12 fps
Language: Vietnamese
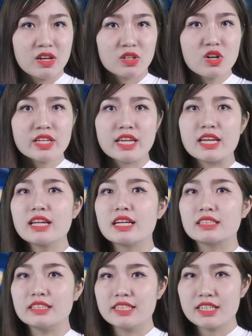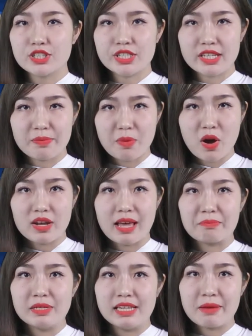Có nghĩa là người dân Singapore
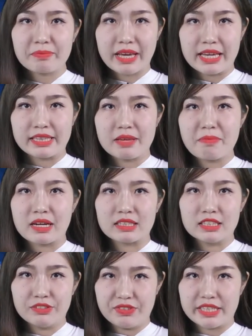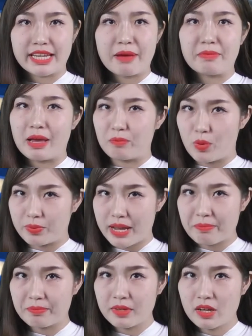làm 15 ngày thì bằng người Việt Nam làm một
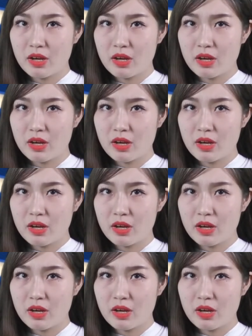năm,